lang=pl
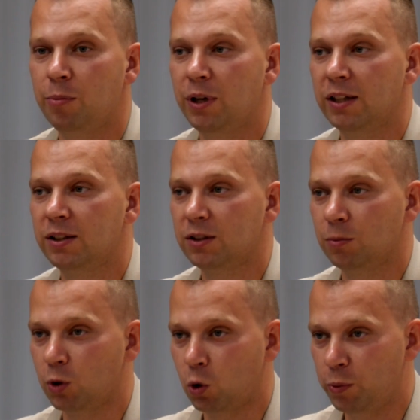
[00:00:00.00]
Bilety
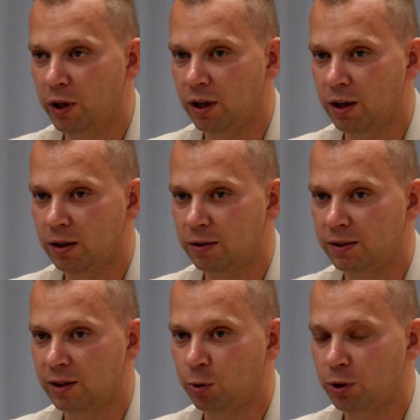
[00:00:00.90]
są do kupienia
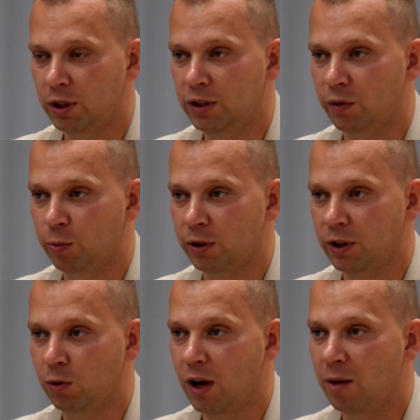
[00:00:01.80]
za pośrednictwem
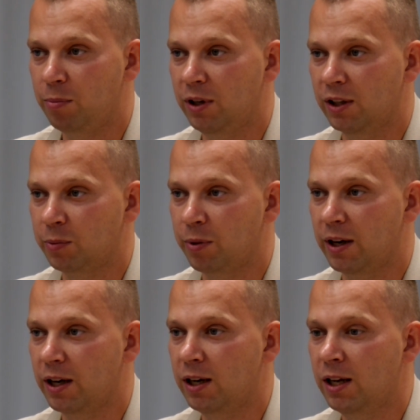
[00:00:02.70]
portalu
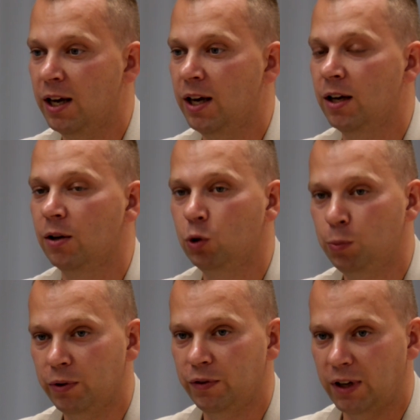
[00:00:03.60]
abilet.pl
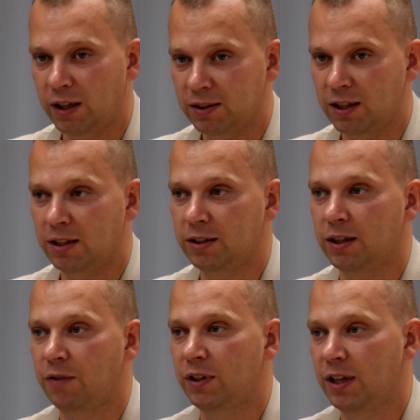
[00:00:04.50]
lub w kasach
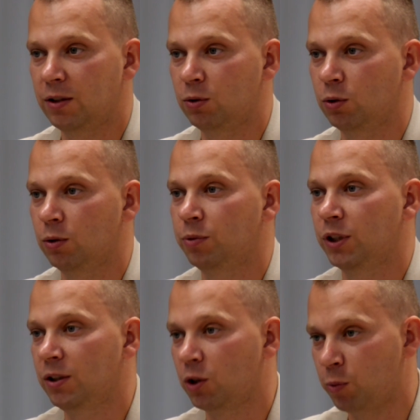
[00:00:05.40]
amfiteatru
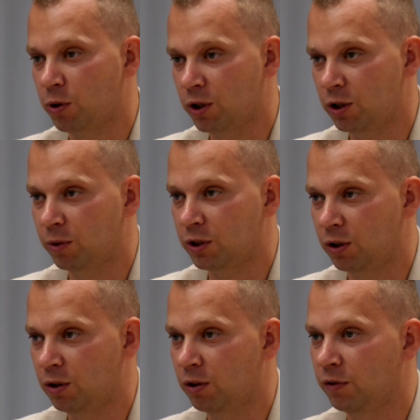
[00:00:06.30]
przed rozpoczęciem
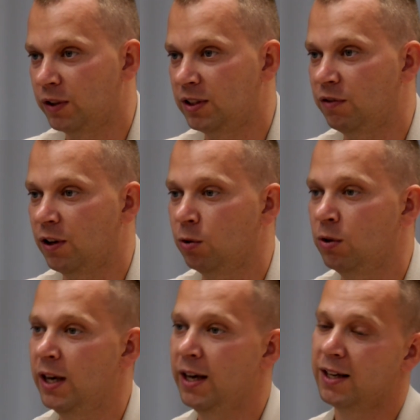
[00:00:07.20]
naszego
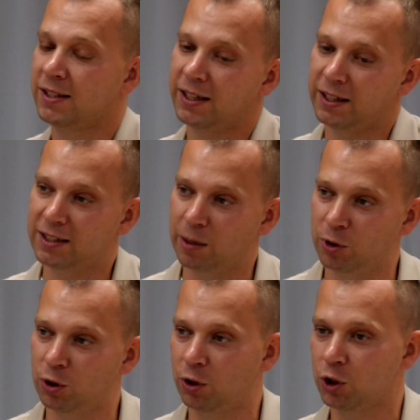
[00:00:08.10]
festiwalu.
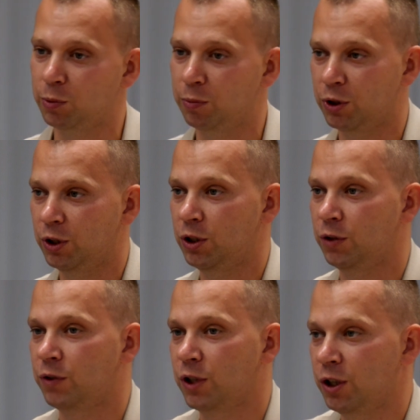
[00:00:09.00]
Zachęcamy do tego, żeby
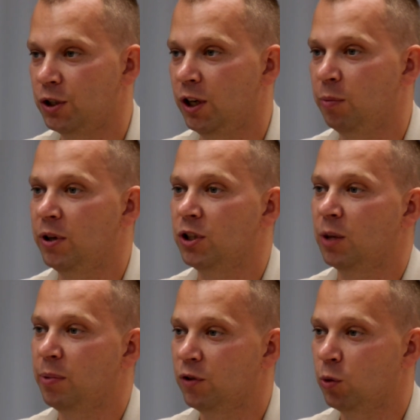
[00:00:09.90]
przyjść wcześniej. Będzie
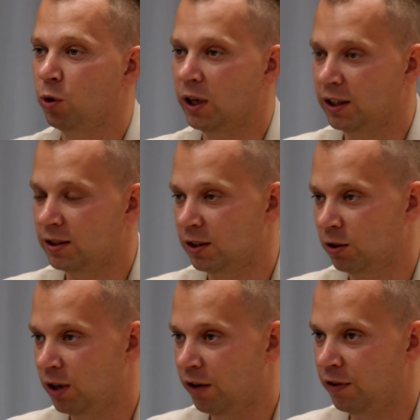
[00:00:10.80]
na pewno bogata
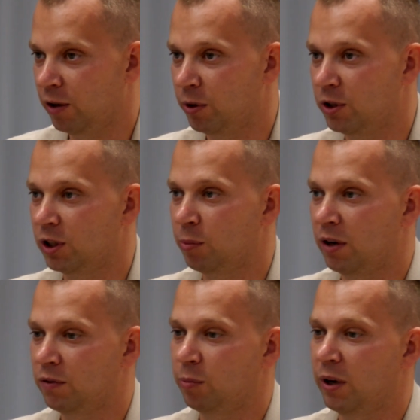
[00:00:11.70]
scenografia, będzie
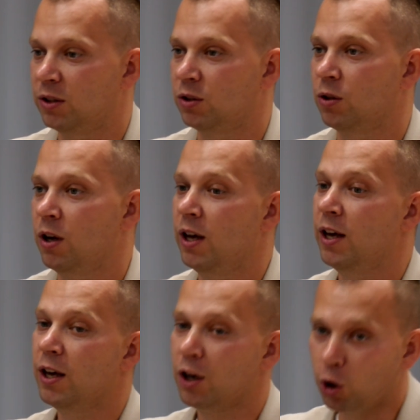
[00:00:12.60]
naprawdę bardzo
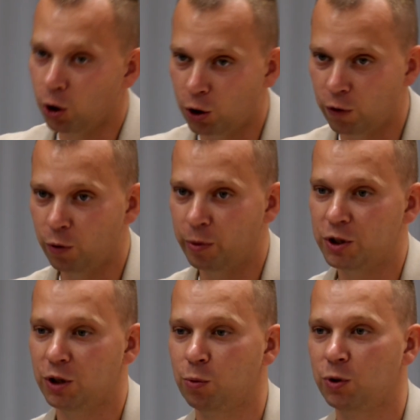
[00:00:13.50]
kolorowo,
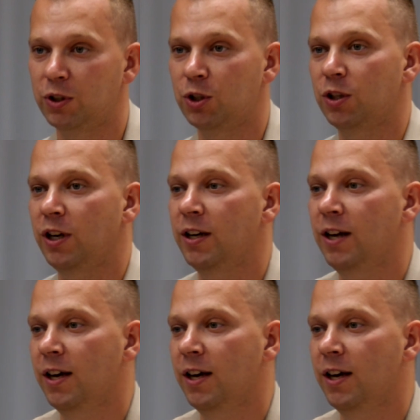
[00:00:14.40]
będzie muzycznie.